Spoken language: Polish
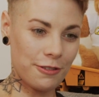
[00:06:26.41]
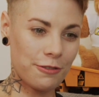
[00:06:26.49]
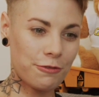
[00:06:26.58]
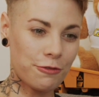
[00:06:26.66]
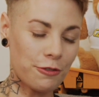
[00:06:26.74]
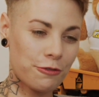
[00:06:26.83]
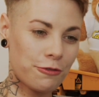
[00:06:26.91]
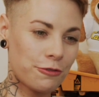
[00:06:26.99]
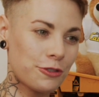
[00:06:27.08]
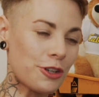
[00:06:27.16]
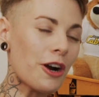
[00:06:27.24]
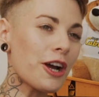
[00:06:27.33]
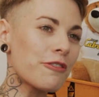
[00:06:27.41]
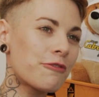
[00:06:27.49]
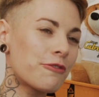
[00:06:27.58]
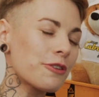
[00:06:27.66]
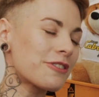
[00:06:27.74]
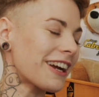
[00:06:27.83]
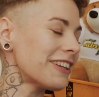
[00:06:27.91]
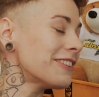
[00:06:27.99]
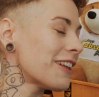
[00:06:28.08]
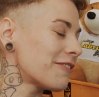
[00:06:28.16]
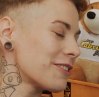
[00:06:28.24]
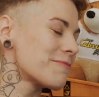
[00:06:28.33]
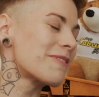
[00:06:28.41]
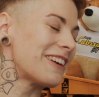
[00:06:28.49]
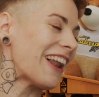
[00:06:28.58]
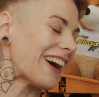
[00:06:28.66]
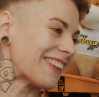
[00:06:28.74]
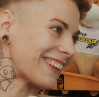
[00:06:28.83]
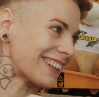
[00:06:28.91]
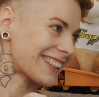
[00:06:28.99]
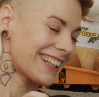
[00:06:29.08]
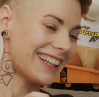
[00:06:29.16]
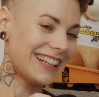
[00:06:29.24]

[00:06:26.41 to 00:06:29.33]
w, w, trochę w futrach i nawet brylantach.